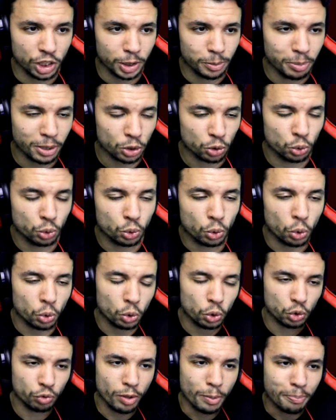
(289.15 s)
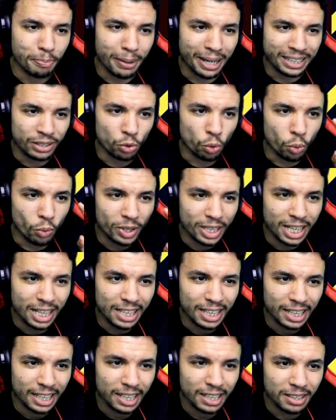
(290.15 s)
J'espère juste que je vais pas trop
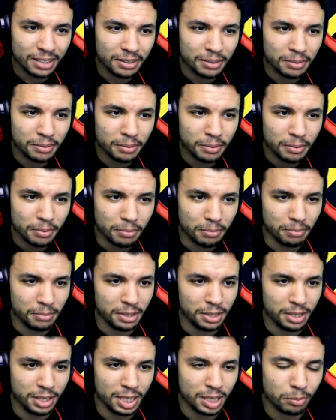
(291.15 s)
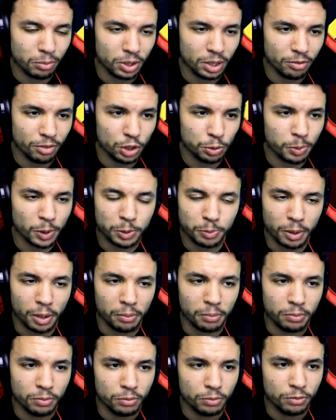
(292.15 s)
galérer, mais à mon avis, je pense
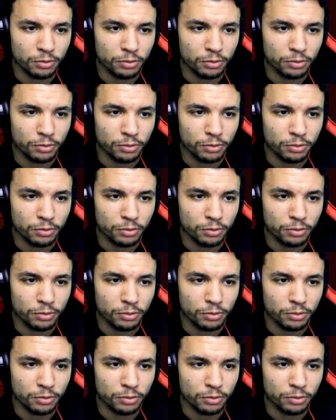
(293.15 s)
pas.